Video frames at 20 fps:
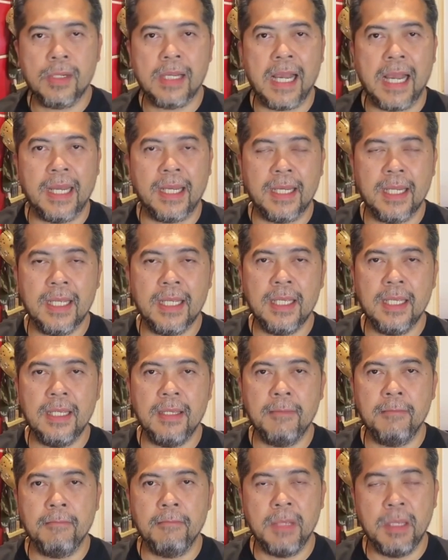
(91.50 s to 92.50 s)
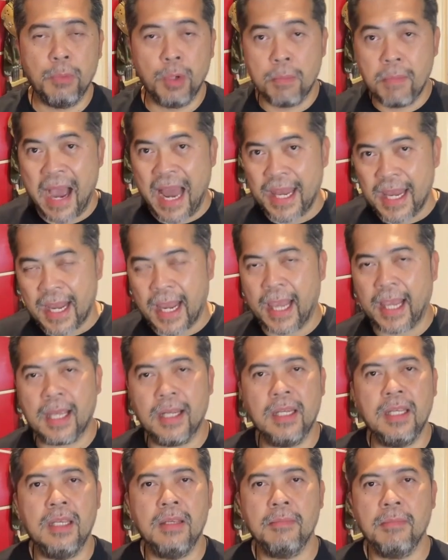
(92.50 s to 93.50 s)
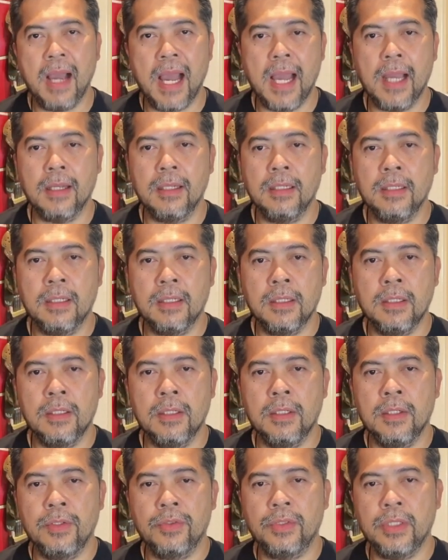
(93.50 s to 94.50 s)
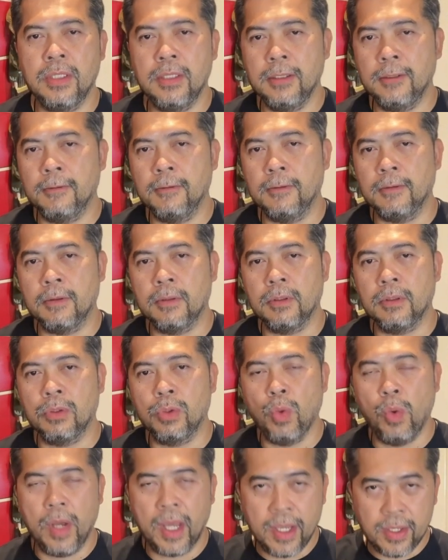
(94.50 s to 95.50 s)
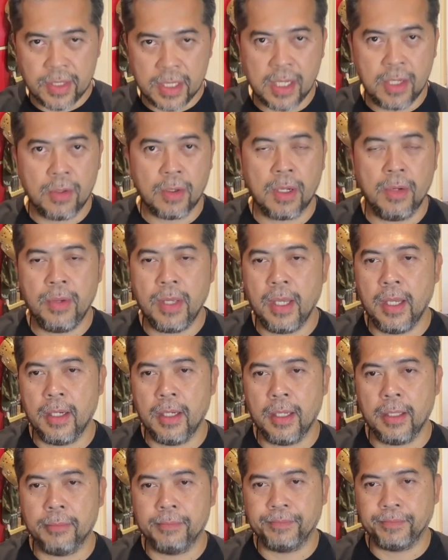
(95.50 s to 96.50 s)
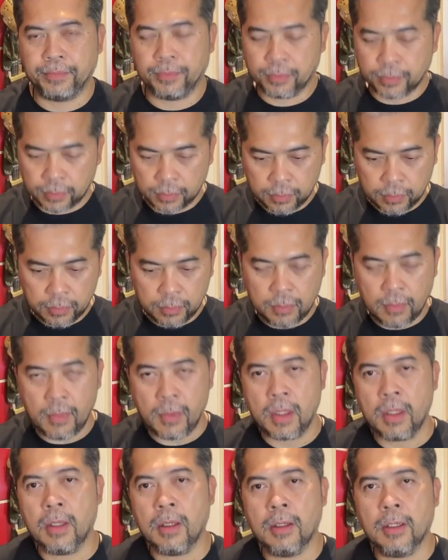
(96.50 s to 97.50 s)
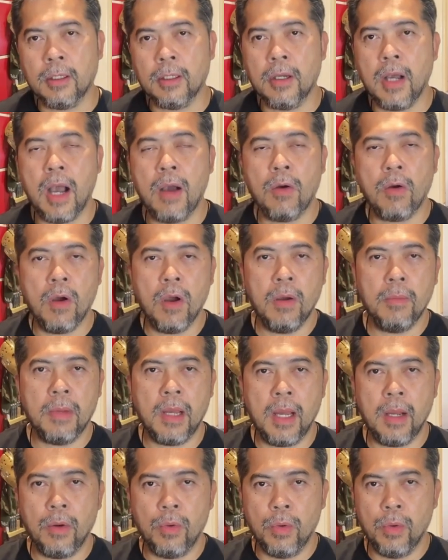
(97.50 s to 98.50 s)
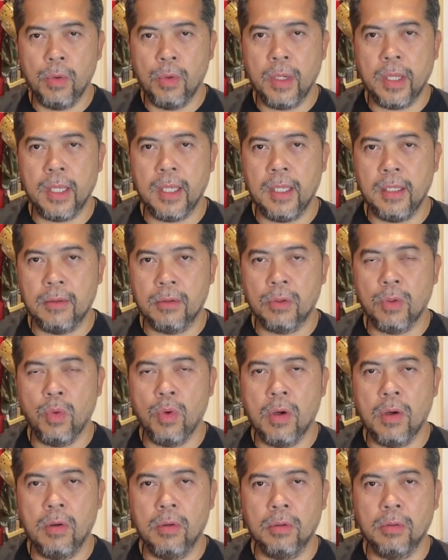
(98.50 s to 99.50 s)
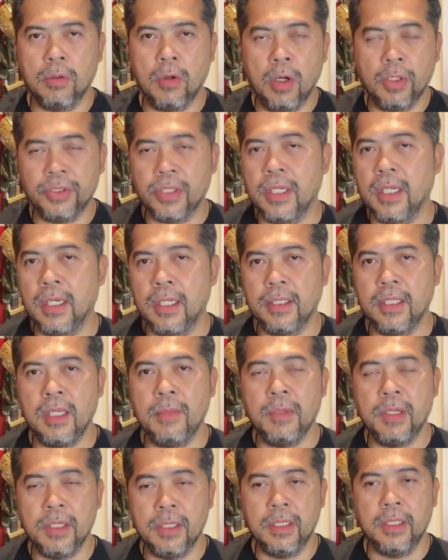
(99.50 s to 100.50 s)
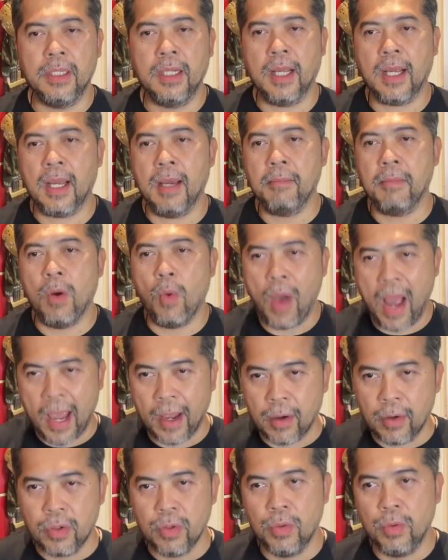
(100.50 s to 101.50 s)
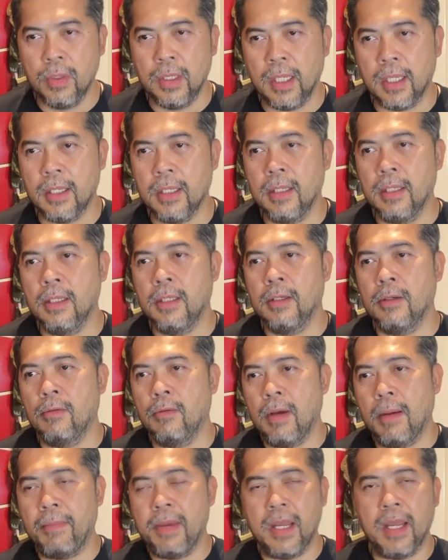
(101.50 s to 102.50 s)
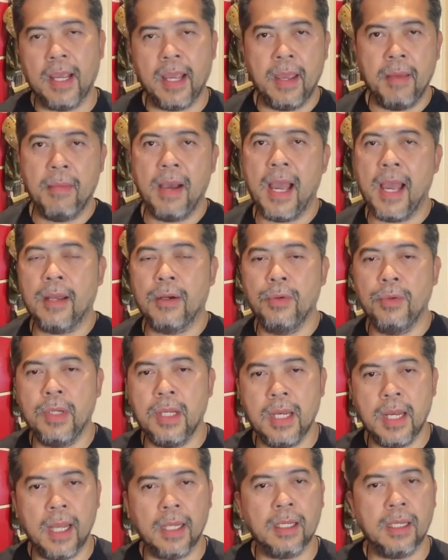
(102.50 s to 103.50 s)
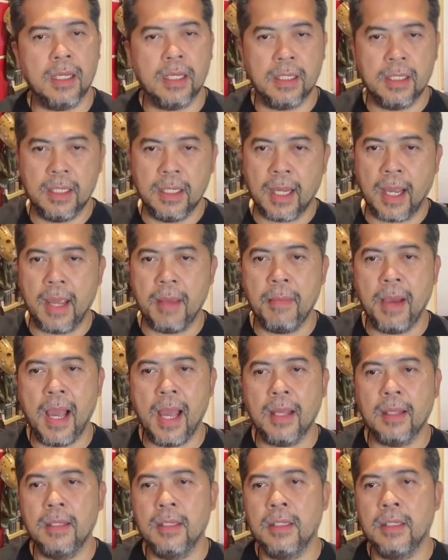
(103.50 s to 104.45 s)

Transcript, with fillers: กาสได้มีบทบาทยังไงกับทีมบ้างซึ่งตัวเอเจนต์ของเขาเองเนี่ยก็เอาข้อเอาไอ้ตัวของข้อเสนอทีมอื่นๆนะครับมาวายเขาดูเลยว่าเป็นยังไงบ้างนู่นนี่นั่นกันยังไงบ้าง